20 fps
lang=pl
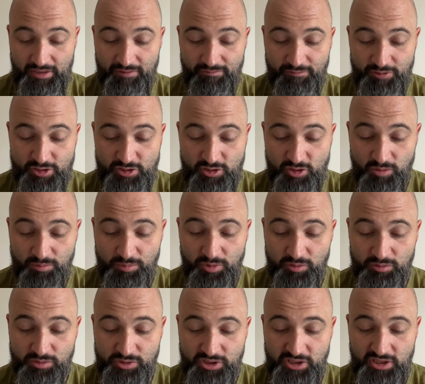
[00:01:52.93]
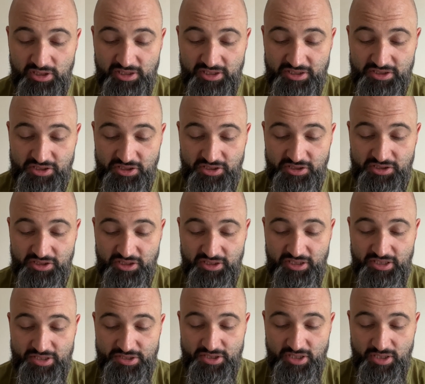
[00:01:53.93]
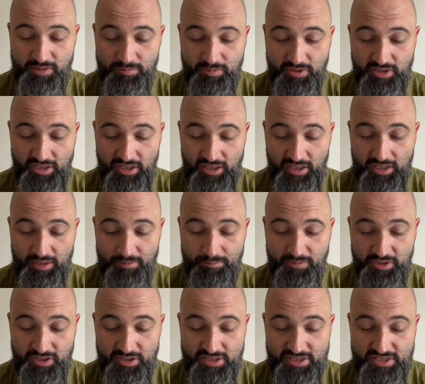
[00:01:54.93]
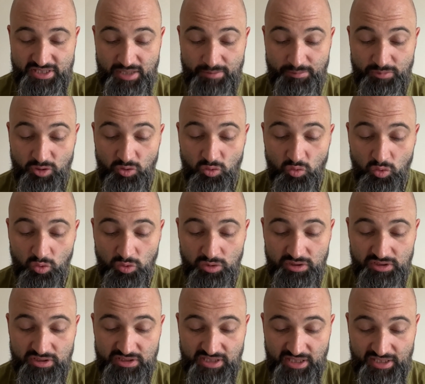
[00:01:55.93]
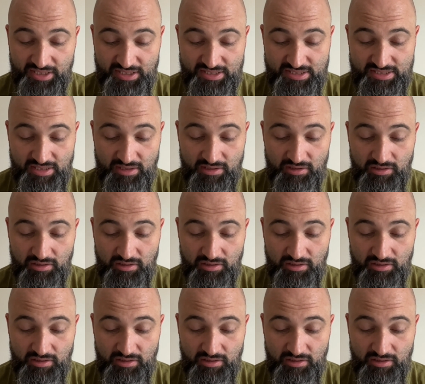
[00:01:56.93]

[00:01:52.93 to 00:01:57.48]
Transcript: Wystąpią silne trzęsienia ziemi, a miejscami głód i zaraza.